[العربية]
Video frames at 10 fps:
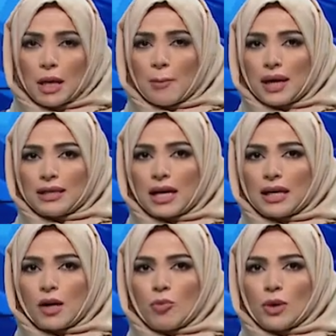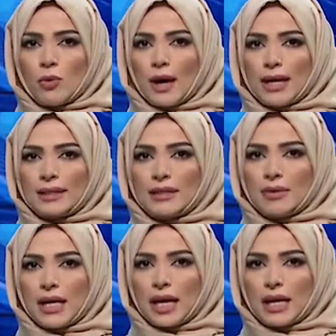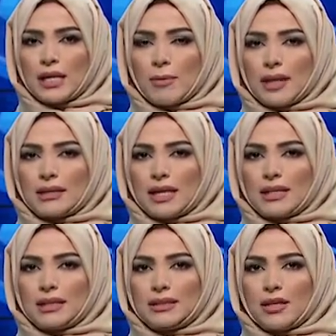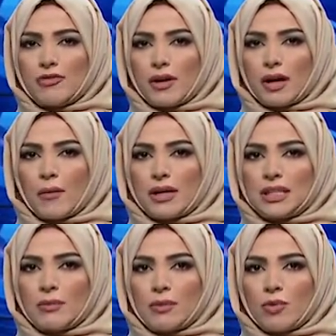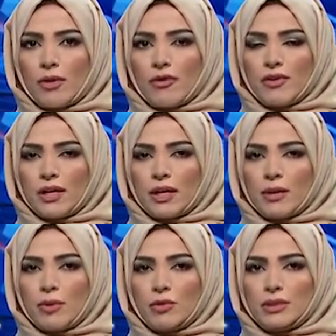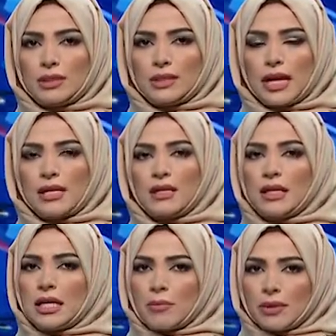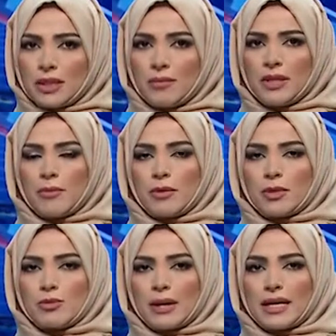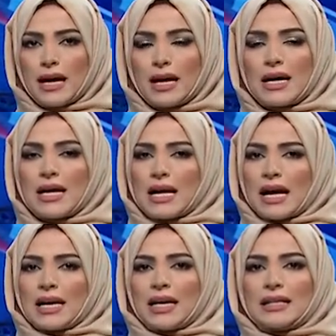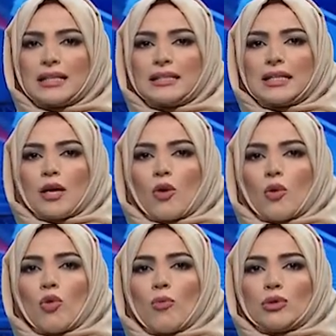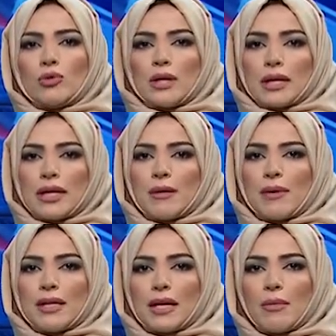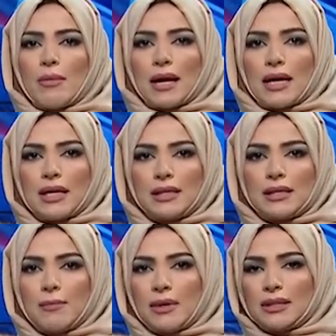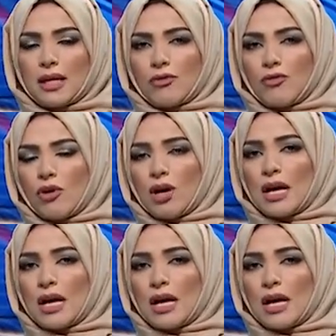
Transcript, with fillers: بعد يوم واحد من إعلان بغداد صرف رواتب موظفي إقليم كردستان من ضمنهم البشمركة أكدت حكومة الإقليم أن المبلغ الذي تم صرفه